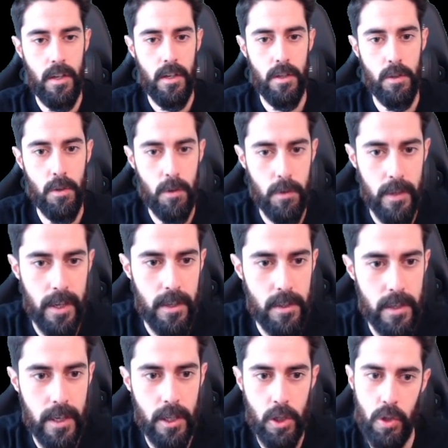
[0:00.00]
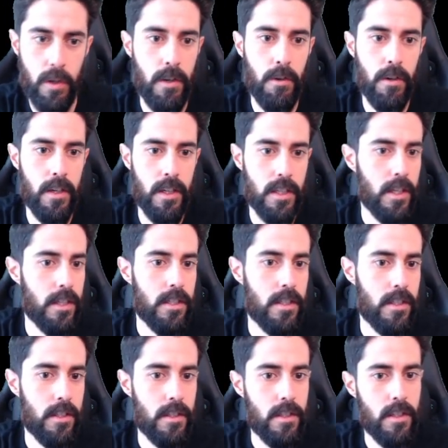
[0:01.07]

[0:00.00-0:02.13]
Salt and Sanctuary oynayacağız.